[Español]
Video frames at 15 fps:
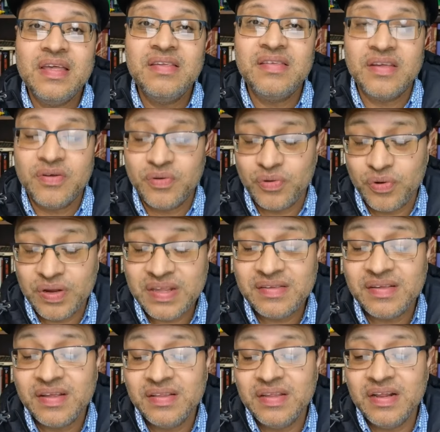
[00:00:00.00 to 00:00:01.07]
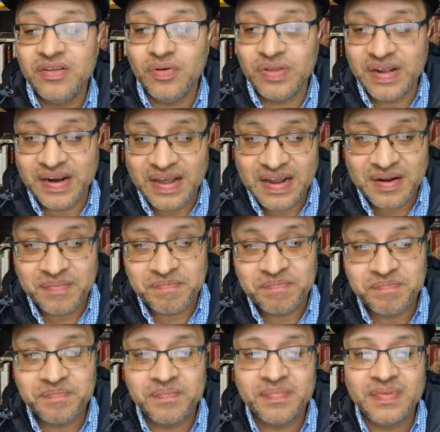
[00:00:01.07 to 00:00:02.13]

y seguidores del Dios de Israel.